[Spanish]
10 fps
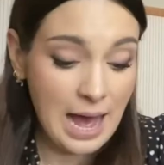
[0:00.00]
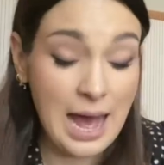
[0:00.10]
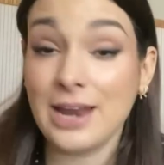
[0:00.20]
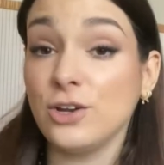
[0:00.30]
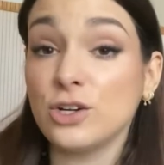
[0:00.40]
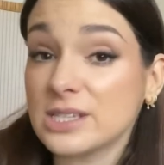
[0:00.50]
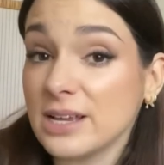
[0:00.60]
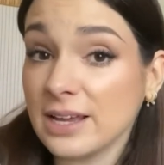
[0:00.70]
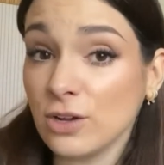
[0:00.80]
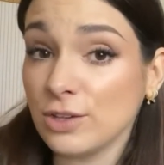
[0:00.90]
a no
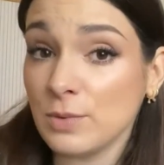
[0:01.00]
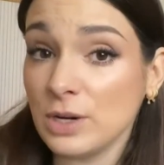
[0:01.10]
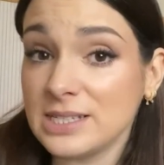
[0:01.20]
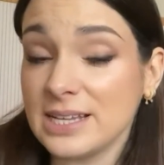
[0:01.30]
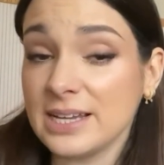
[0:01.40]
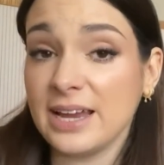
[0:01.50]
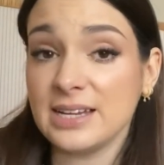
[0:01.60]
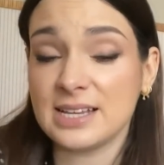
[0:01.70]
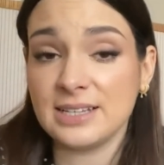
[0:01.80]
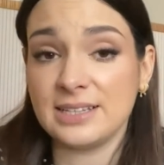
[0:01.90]
ser que no te moleste que
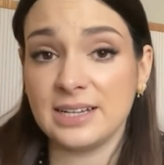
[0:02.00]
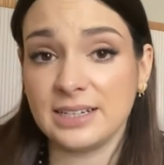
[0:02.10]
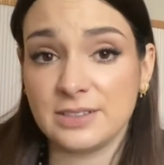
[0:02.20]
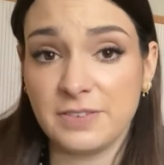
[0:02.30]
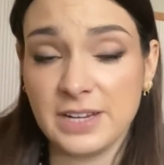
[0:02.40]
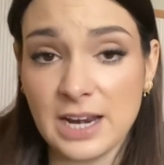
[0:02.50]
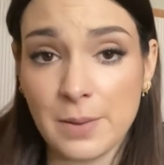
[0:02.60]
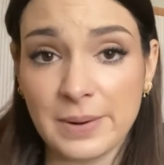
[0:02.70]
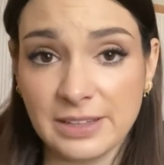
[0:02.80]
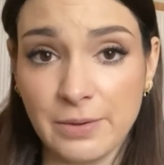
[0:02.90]
se te resfríe las
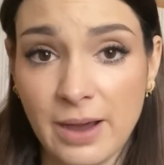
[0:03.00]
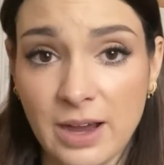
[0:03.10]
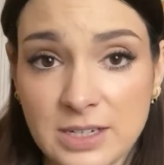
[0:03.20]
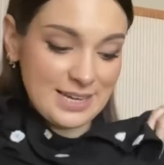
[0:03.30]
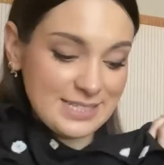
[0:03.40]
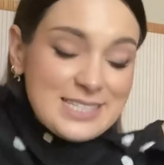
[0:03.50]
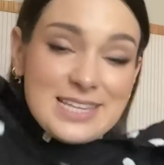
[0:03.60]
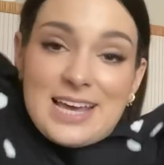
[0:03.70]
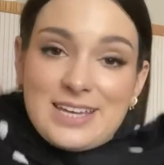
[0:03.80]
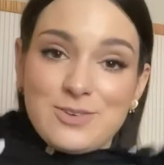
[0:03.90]
partes bajas. Es este
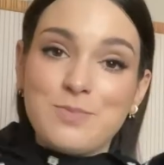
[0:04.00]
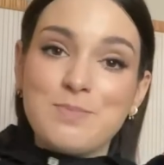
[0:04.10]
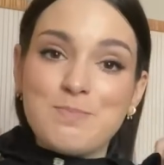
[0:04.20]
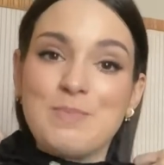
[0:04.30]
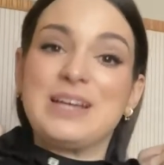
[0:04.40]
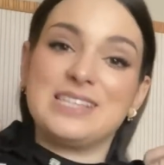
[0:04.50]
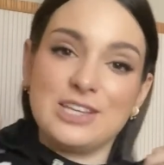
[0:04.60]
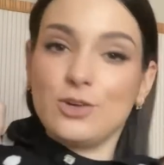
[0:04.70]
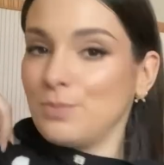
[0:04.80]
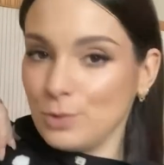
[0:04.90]
de aquí, un
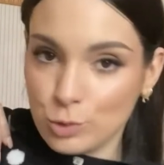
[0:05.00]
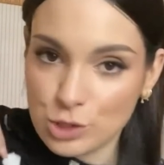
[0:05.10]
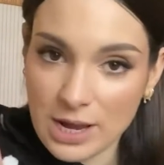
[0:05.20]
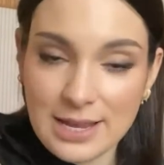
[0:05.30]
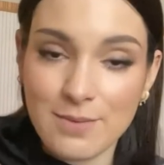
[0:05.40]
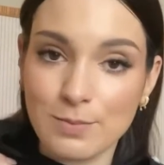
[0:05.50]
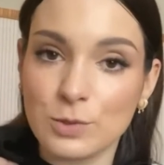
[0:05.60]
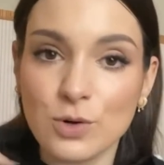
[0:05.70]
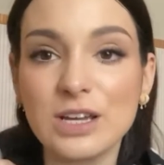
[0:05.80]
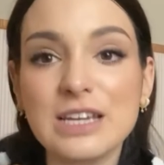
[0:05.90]
vestido blusa,
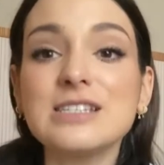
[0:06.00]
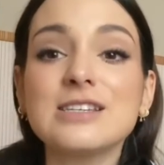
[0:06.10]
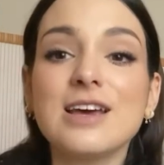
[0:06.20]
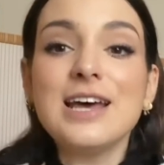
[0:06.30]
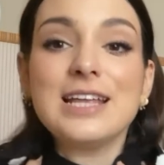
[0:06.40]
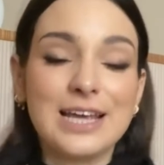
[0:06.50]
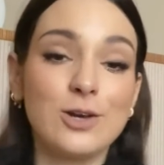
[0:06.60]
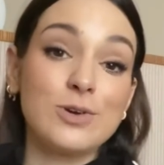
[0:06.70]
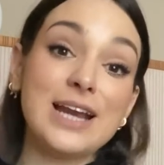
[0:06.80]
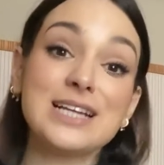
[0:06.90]
llamémoslo X, de
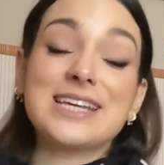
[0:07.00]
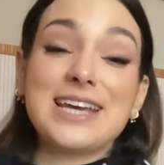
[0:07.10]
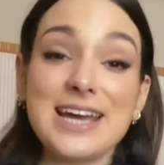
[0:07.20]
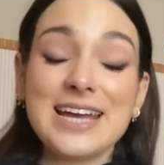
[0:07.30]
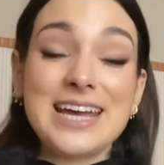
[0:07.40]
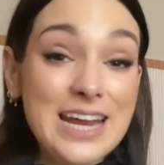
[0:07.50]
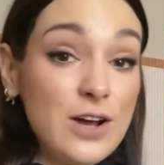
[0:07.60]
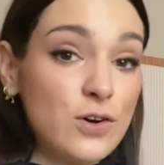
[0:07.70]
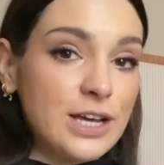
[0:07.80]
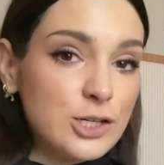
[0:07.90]
lunares que
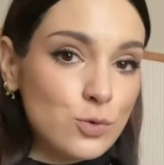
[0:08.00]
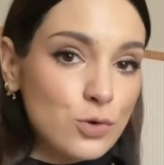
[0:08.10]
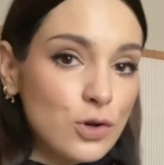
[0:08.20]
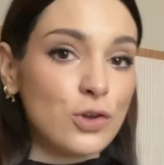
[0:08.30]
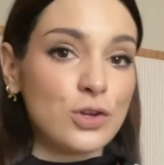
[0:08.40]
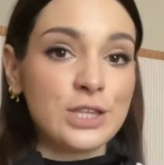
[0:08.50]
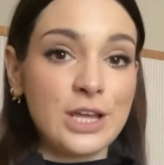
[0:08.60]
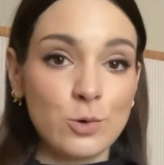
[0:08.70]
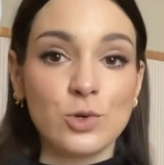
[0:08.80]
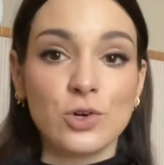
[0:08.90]
creo que es un clon
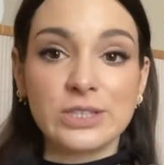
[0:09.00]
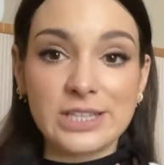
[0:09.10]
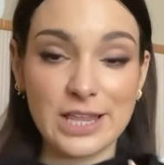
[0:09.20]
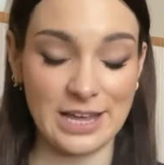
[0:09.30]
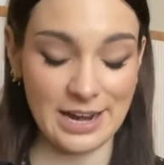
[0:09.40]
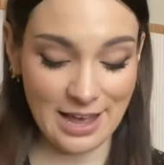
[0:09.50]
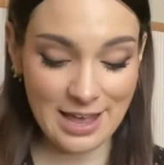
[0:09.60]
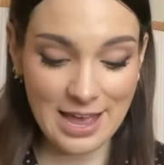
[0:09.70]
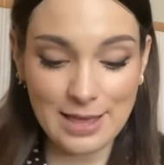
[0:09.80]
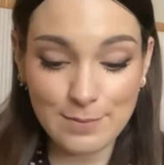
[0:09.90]
de uno de Zara.
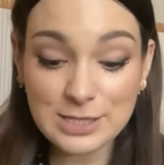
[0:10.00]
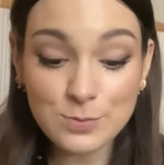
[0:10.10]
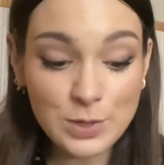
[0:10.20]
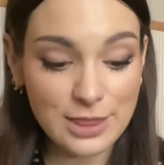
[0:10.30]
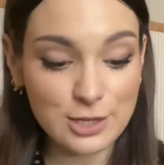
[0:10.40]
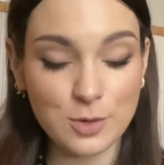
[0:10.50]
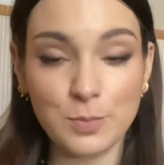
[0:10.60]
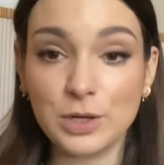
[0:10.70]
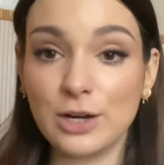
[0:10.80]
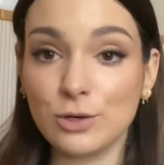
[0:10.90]
Además es muy gracioso
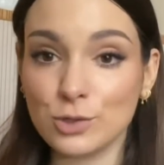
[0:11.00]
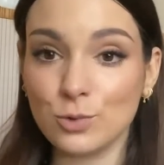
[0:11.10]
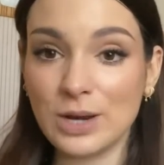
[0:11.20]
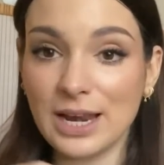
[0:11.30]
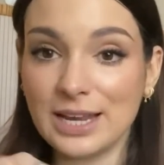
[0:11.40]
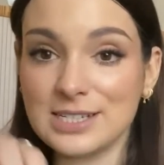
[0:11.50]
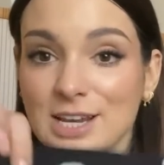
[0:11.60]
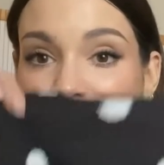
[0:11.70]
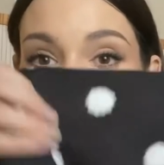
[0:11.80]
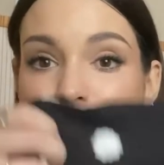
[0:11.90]
porque los lunares
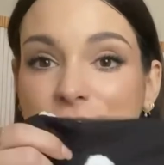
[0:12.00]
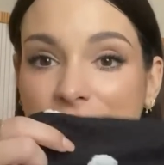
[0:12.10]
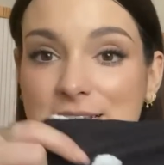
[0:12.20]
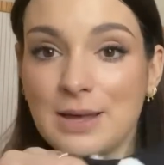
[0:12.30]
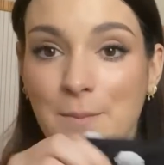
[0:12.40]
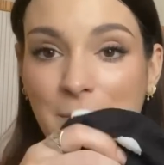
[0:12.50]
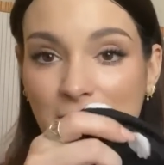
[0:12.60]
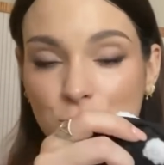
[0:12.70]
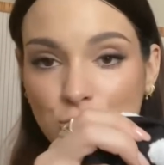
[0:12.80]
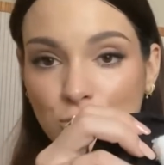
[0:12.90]
no están
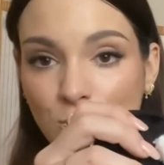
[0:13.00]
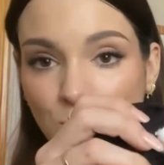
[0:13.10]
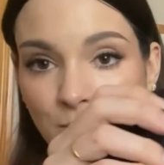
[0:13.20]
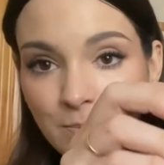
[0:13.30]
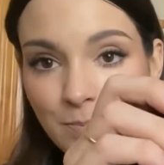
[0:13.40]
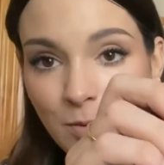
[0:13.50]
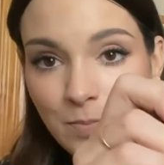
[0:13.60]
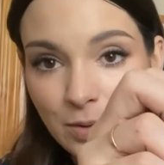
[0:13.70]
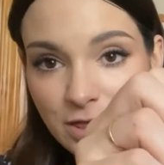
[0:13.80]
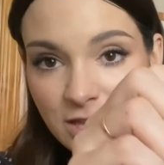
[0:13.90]
estampados, son como
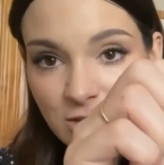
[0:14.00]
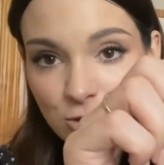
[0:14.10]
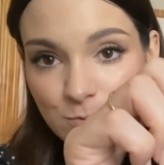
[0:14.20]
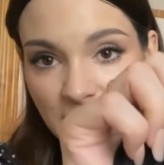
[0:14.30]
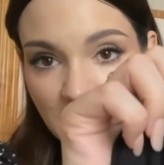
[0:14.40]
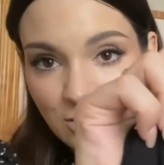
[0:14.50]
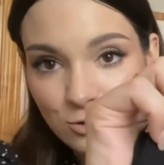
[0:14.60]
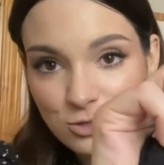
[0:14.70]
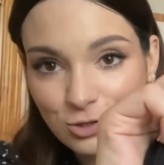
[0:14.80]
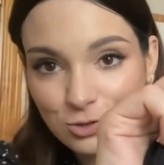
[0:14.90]
pomponcillos
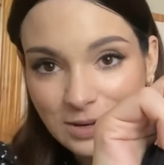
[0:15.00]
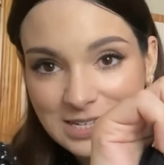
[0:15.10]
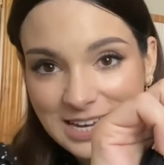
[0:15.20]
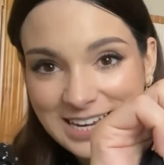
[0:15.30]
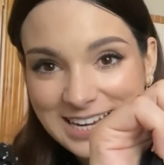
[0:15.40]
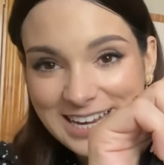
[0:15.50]
pequeños, ¿los veis ahí?